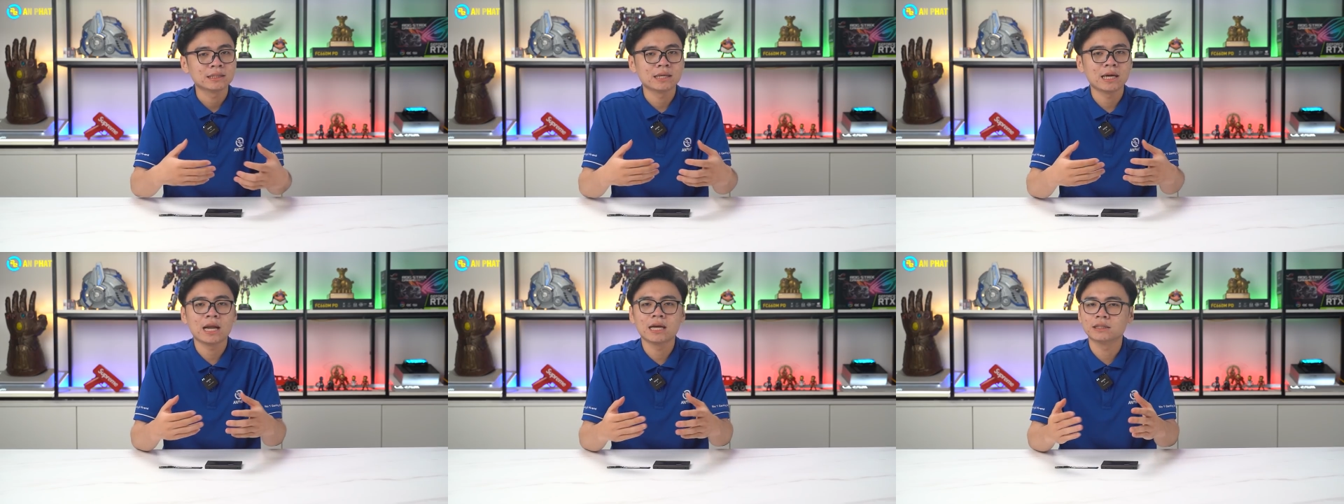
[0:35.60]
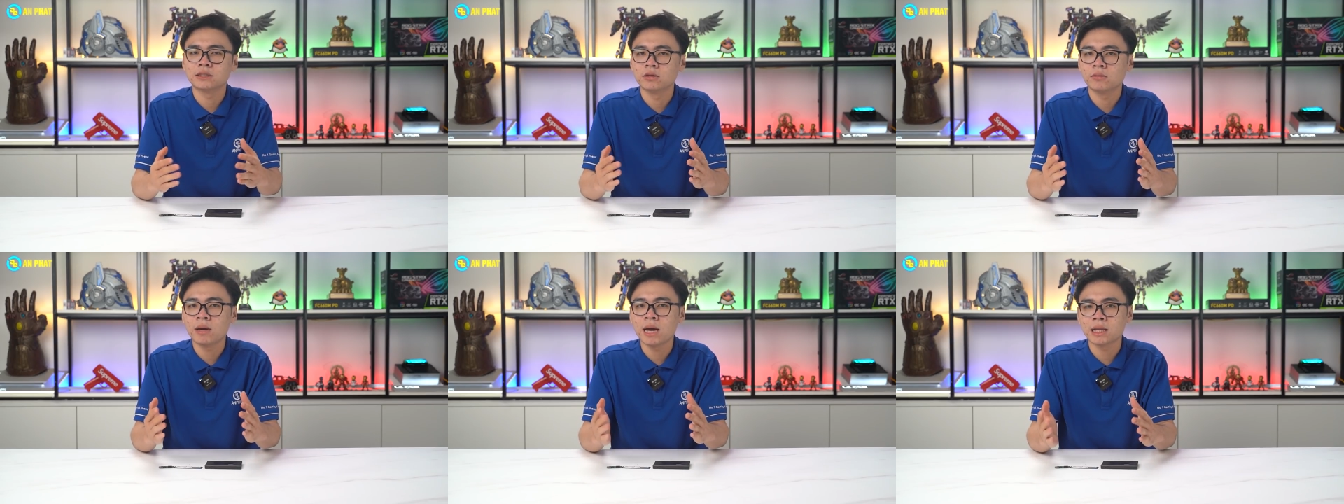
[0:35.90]
sẽ
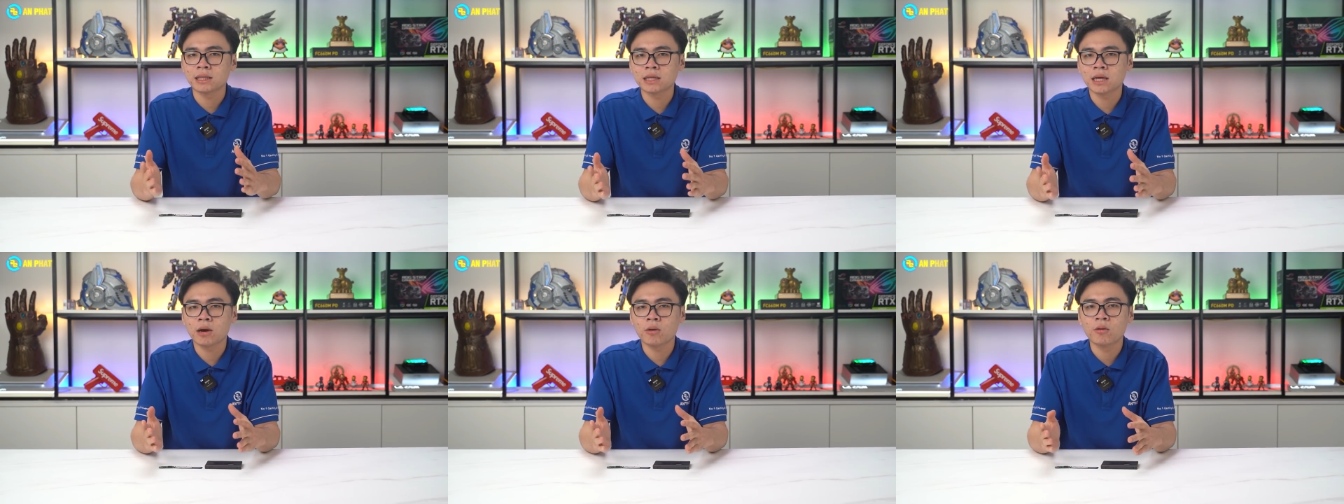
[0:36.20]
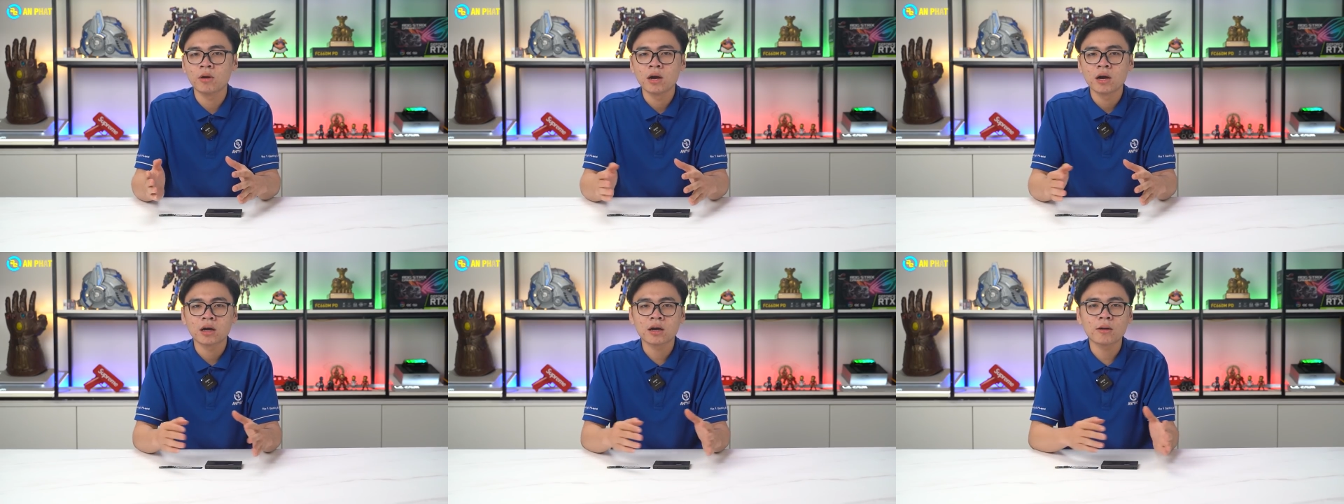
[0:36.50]
là giống hệt
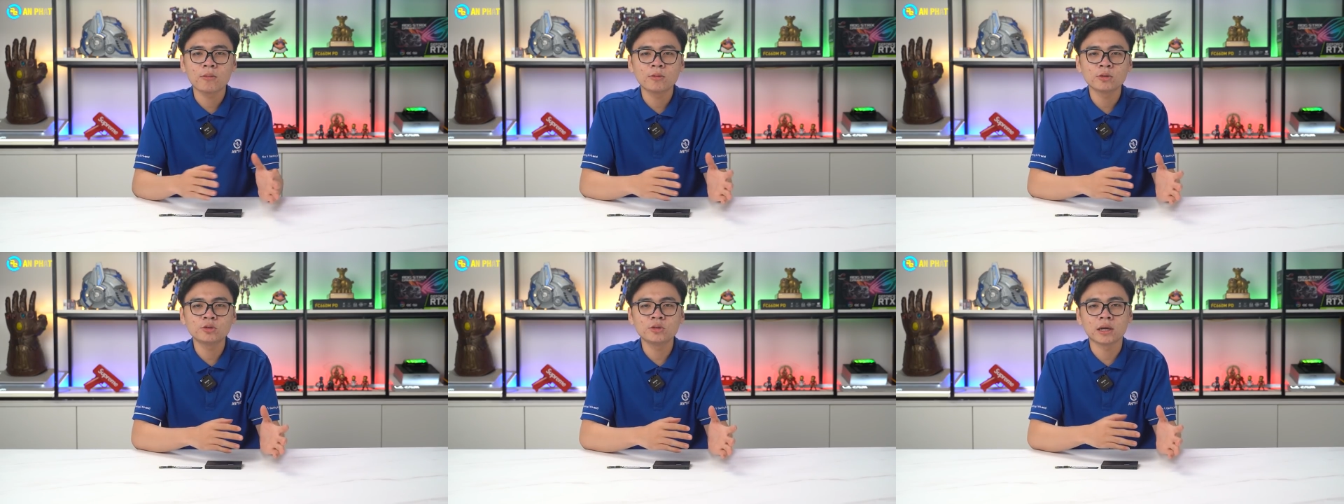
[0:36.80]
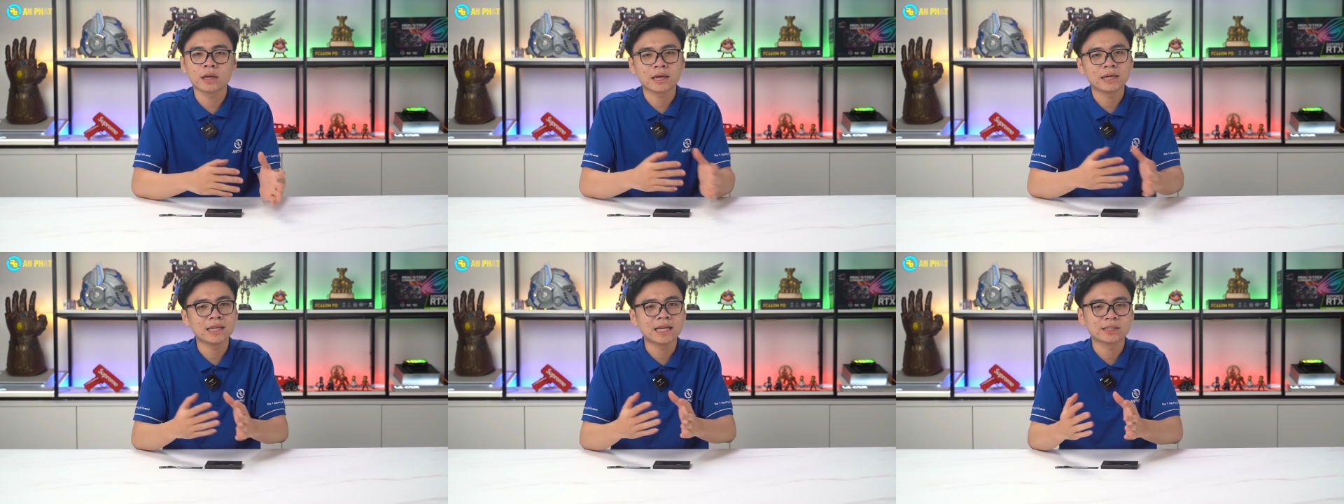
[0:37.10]
nhau, không có
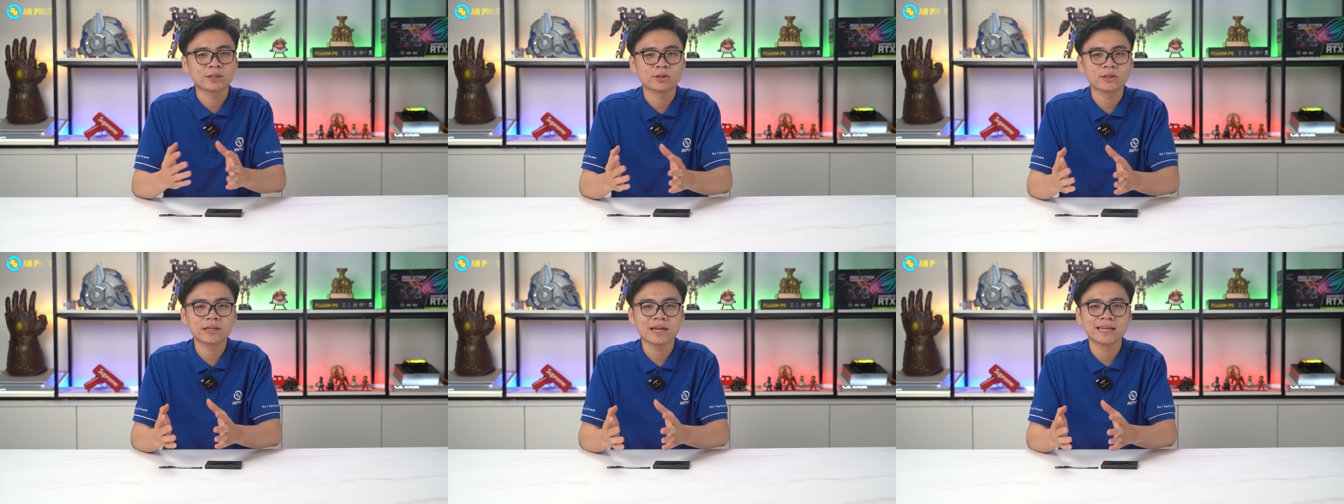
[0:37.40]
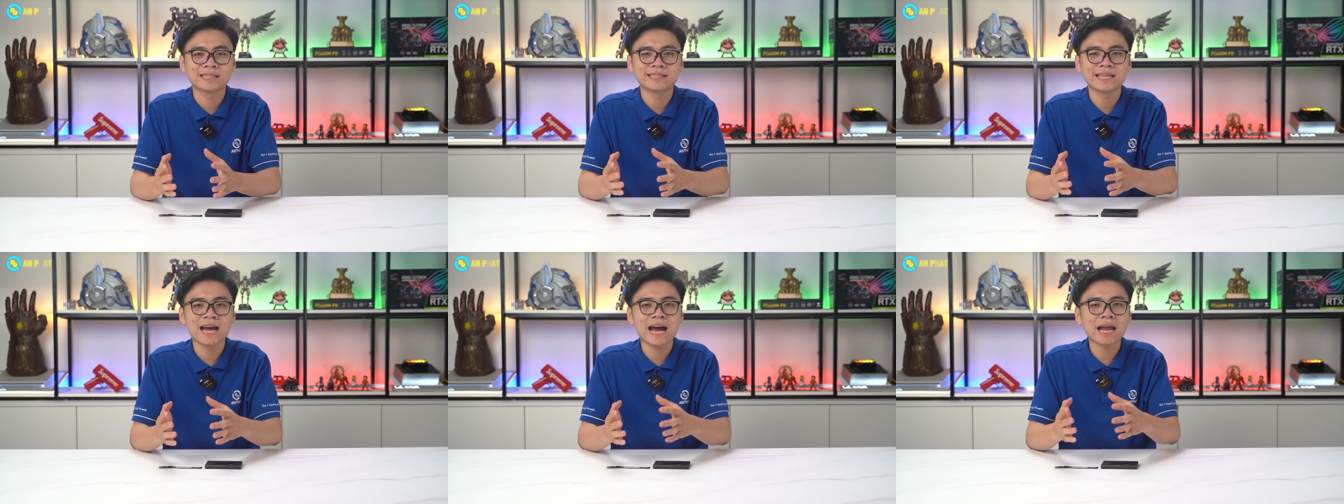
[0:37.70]
chuyện cái nhà sản xuất
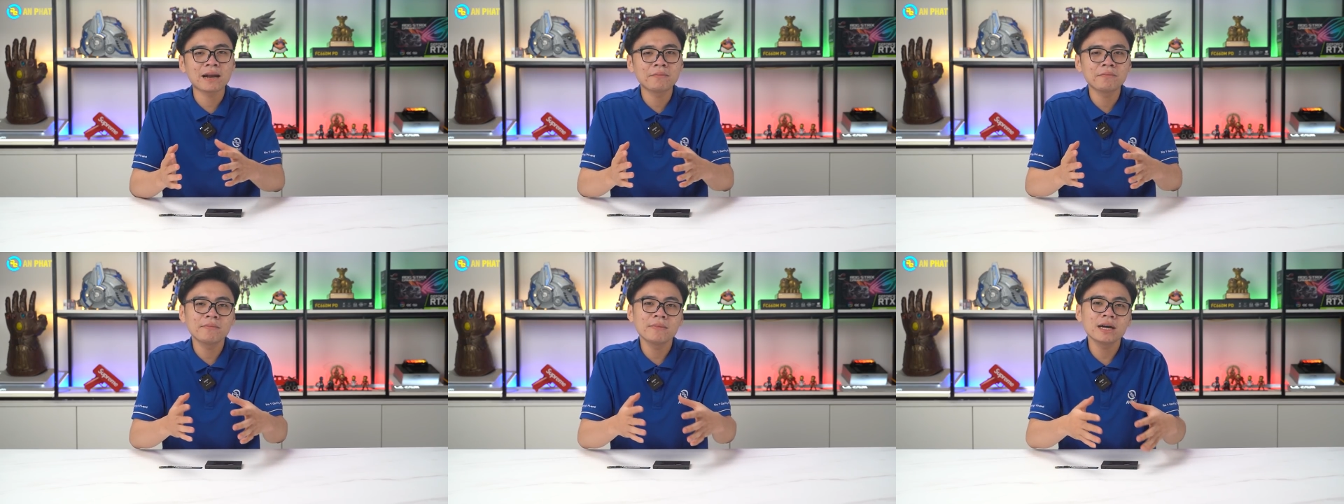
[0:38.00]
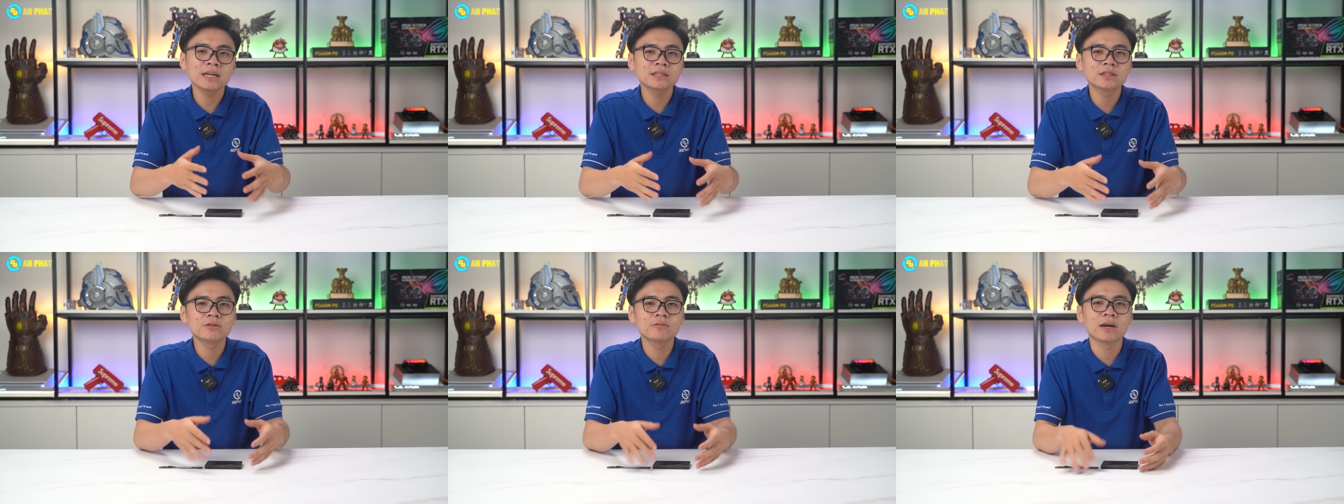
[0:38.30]
này sẽ ăn
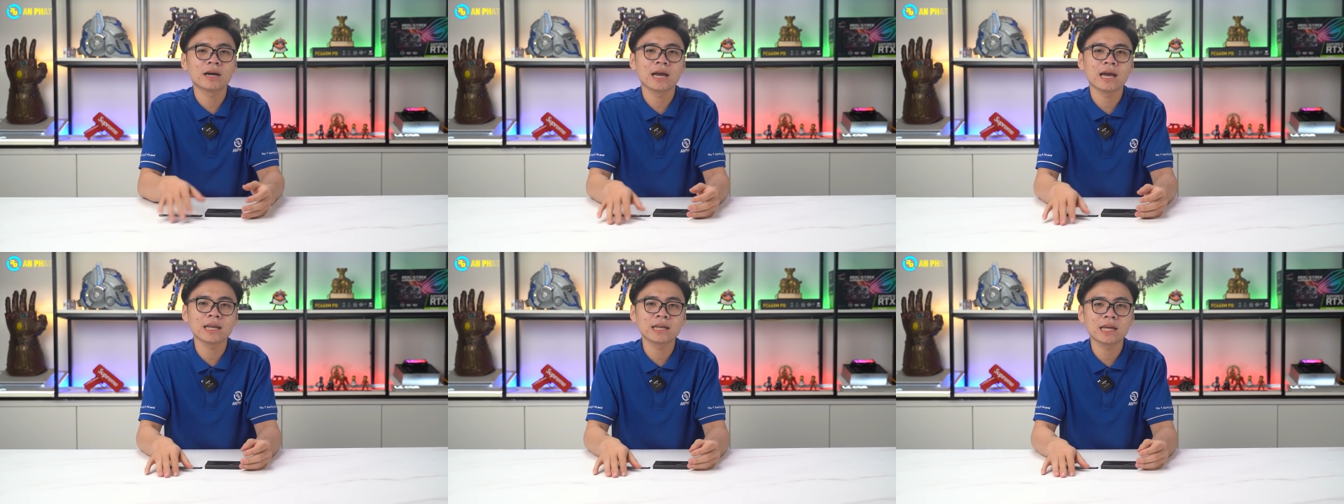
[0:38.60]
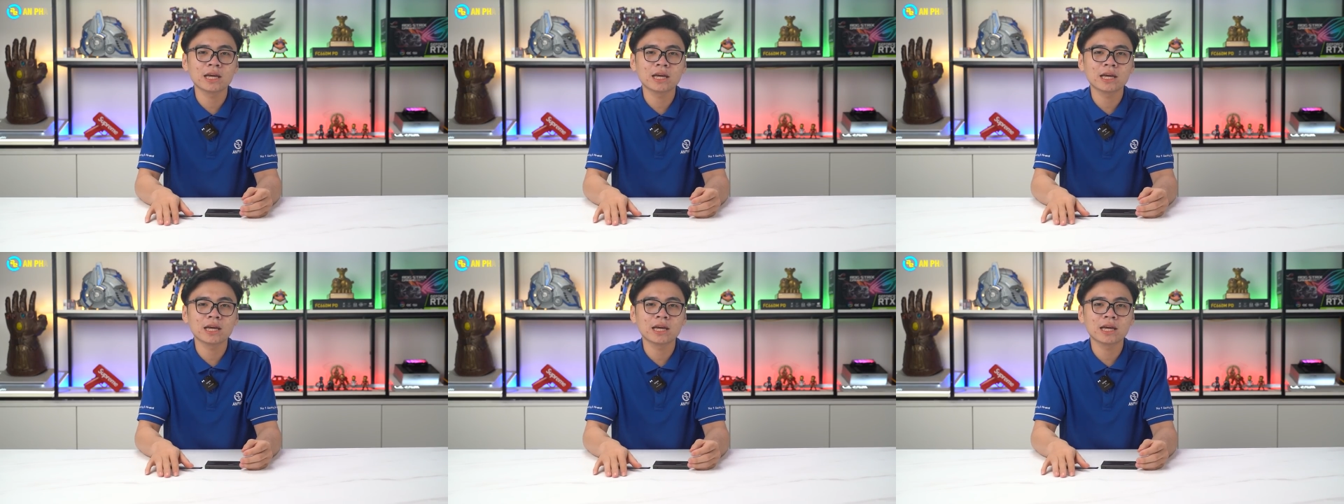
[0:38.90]
bớt dung lượng